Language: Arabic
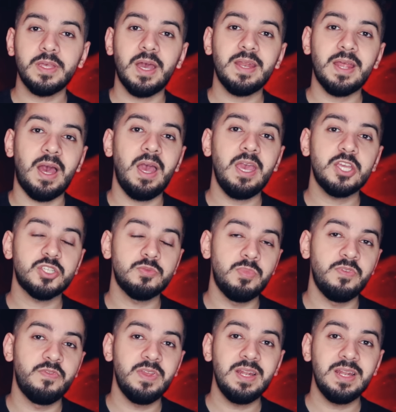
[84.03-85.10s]
كان عايش
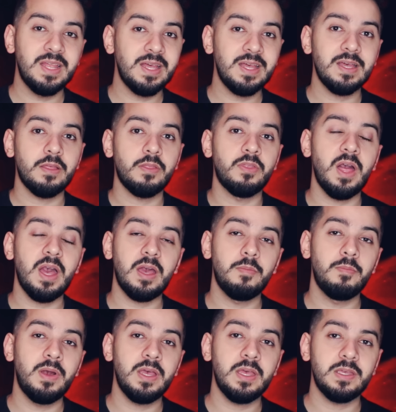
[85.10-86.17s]
بفيلا
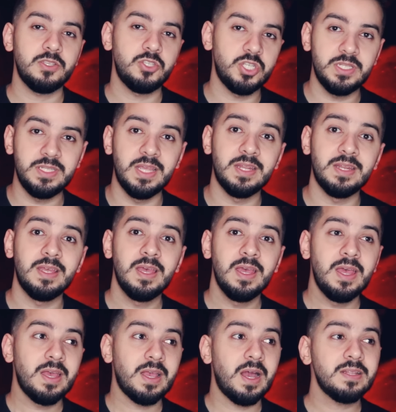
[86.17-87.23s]
ضخمه جدا،
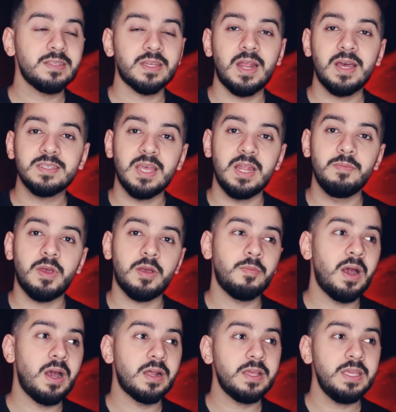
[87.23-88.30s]
كان طرازها
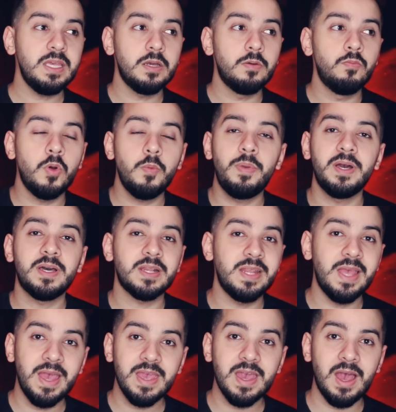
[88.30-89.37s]
المعماري مبهر
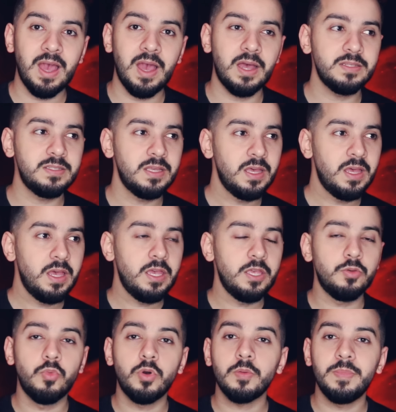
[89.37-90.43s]
لاي احد
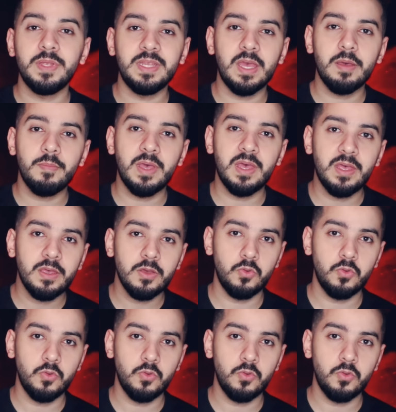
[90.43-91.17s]
يمر من يمها